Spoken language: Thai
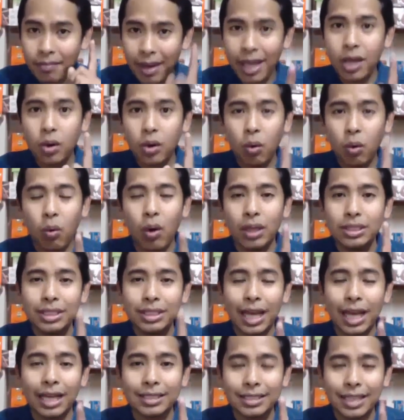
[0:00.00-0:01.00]
ไม่ควร
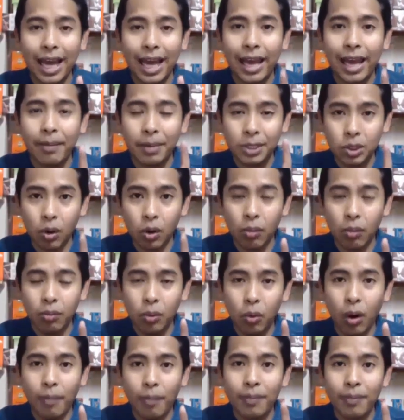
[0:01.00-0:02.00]
จะใส่ผสม
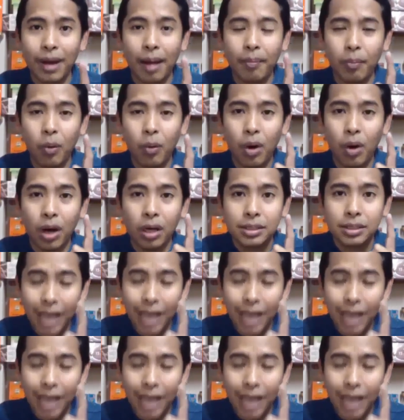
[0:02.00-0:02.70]
รวมกับพวก